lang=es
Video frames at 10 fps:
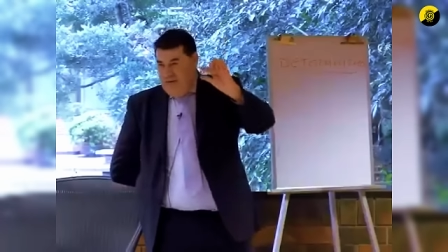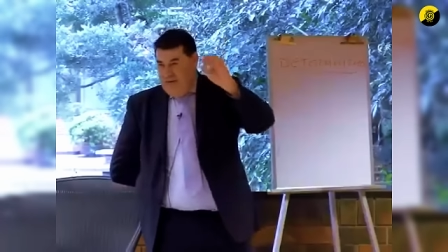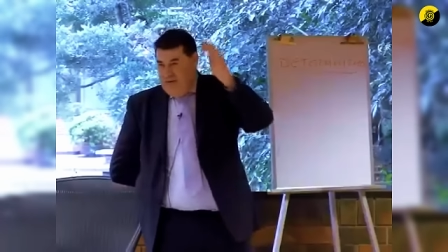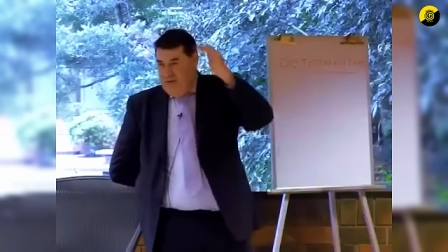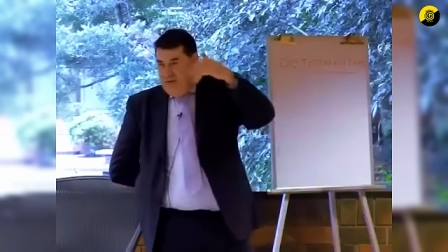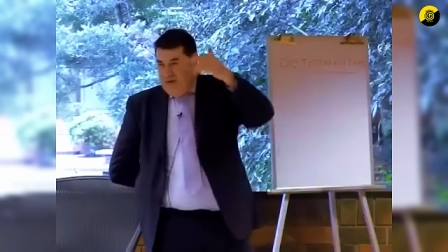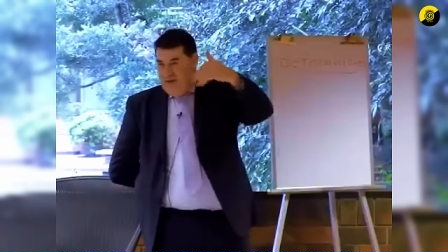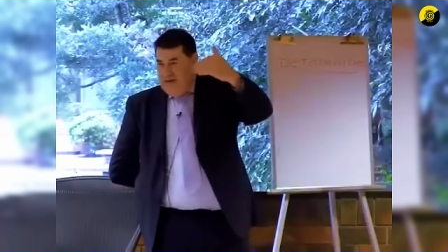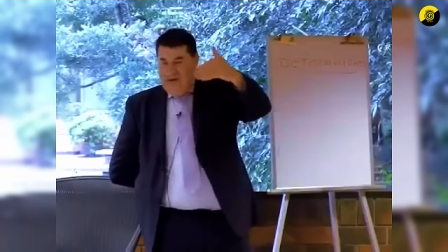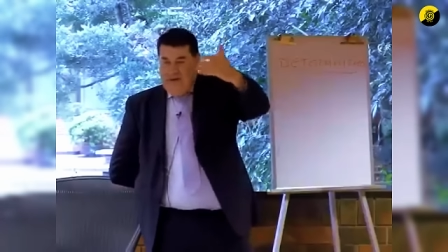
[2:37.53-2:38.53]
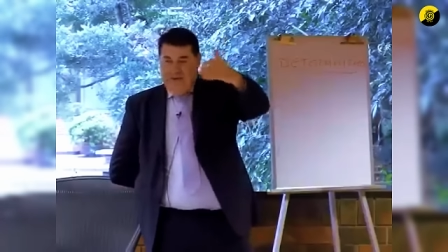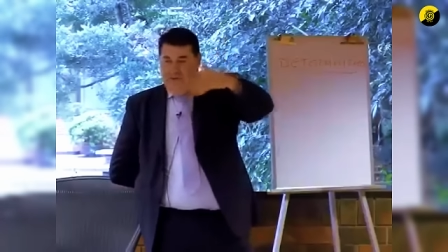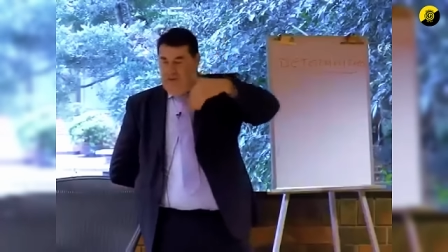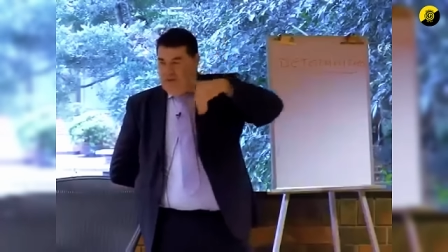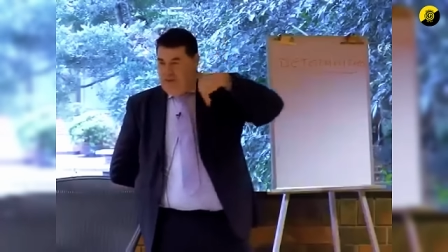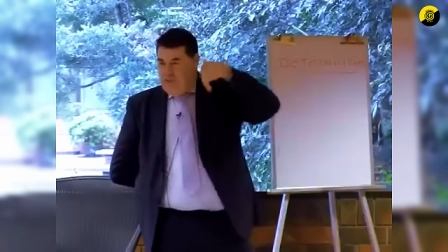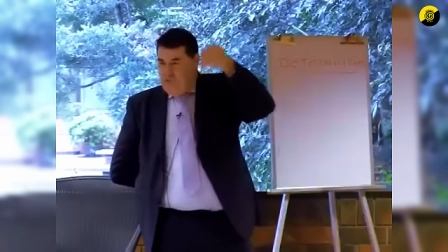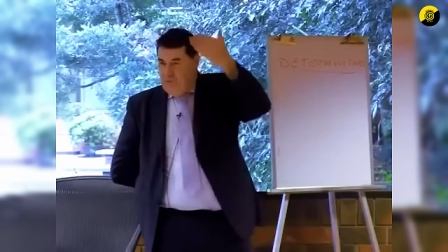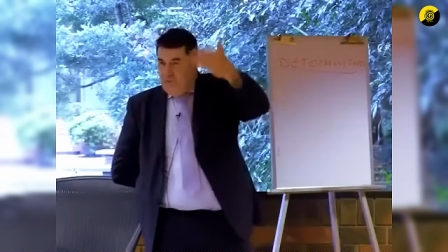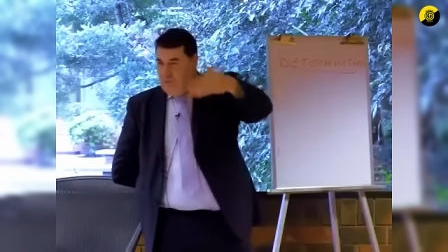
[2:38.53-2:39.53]
sino que es, la, historia es,
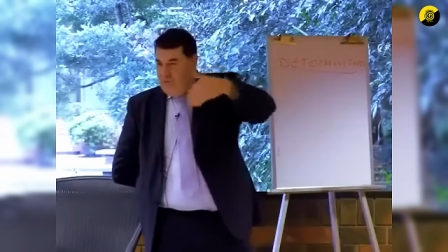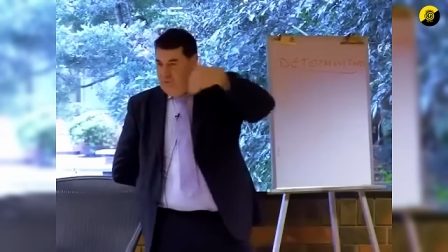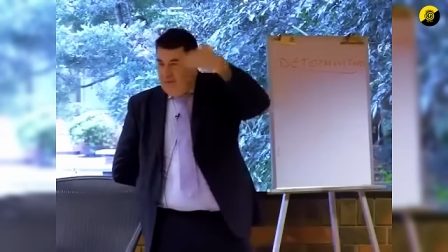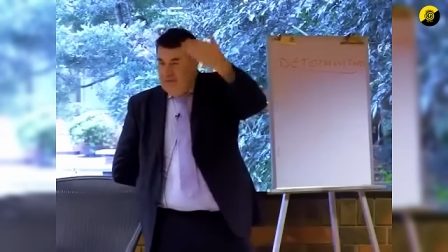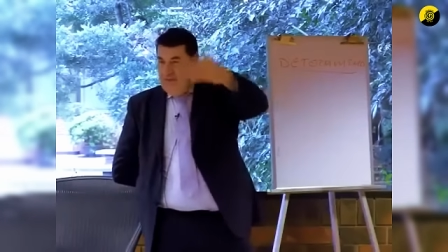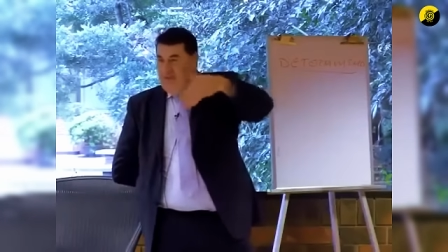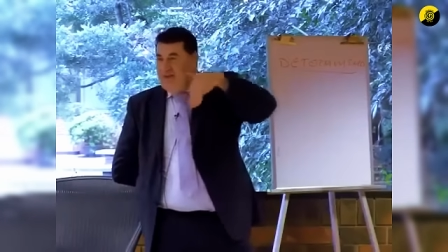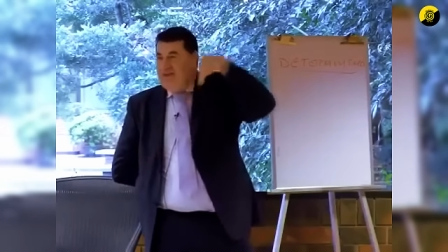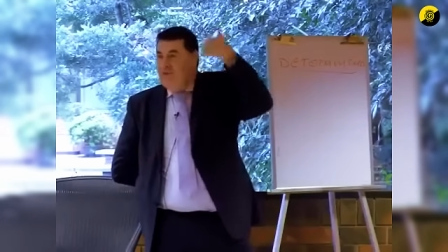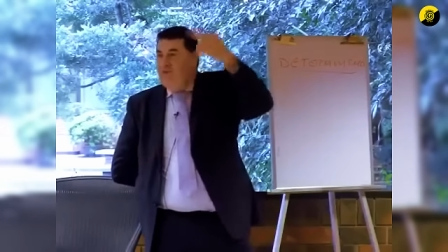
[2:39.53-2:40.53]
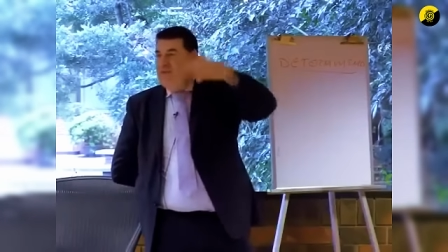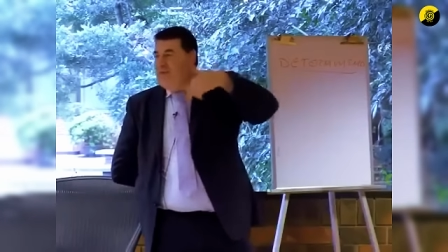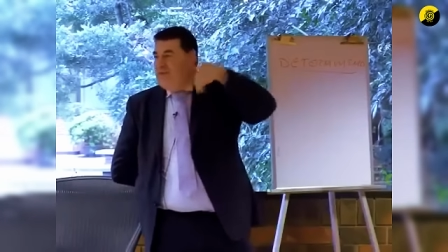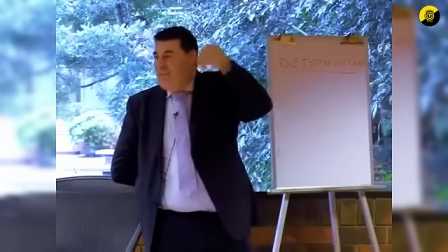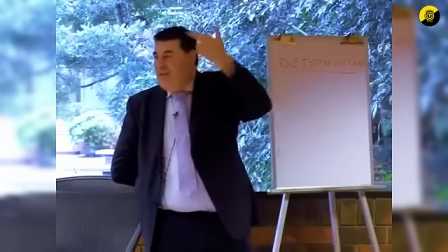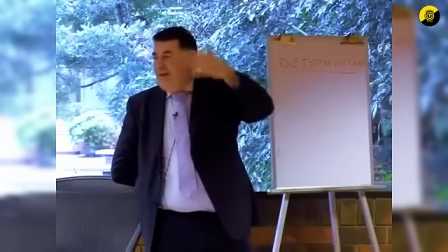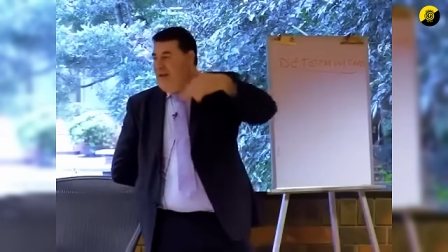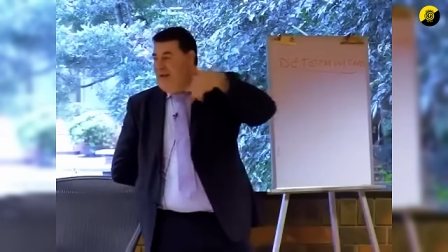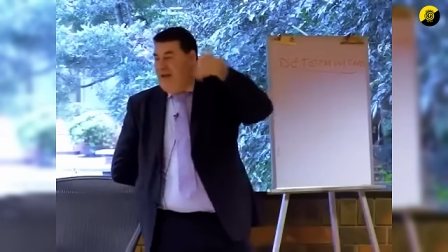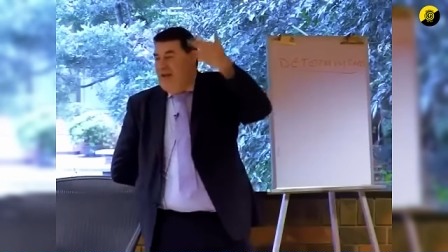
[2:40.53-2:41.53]
fruto de, unas dinámicas que son, escapan
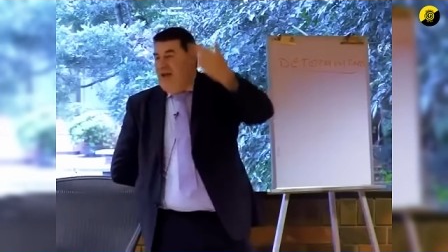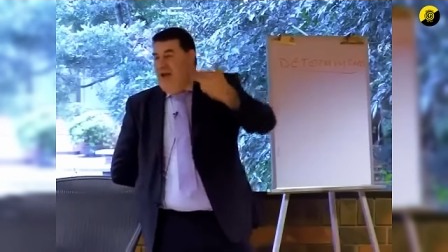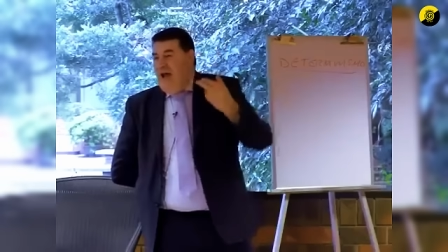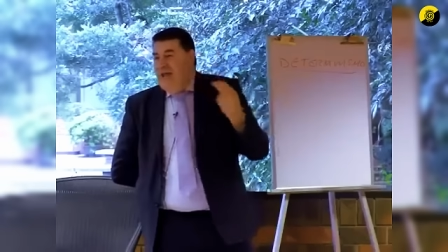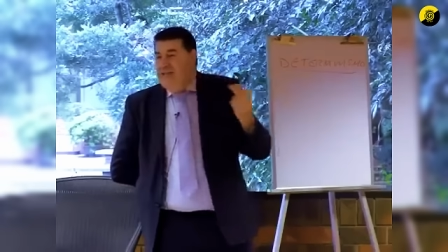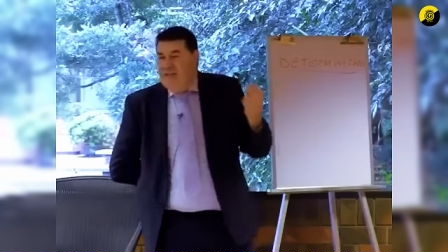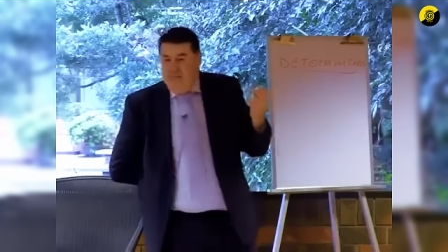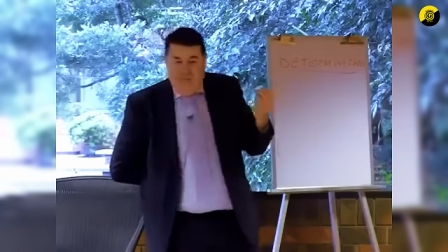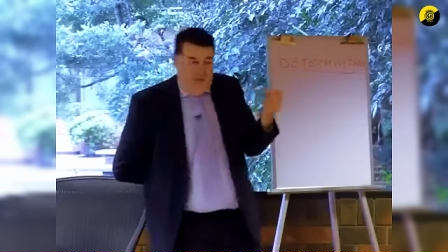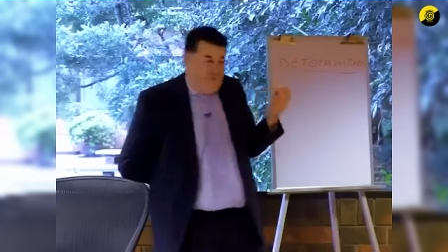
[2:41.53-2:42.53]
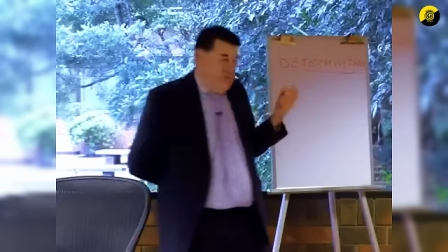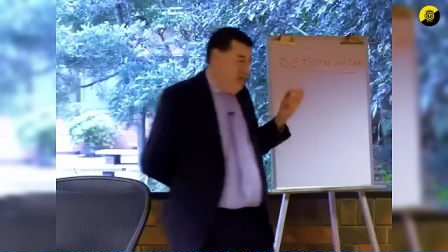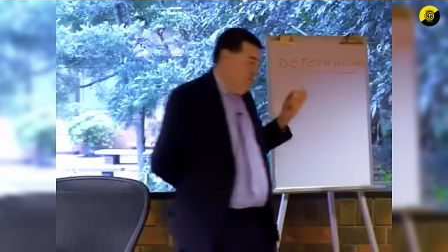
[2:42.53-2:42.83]
al entendimiento, de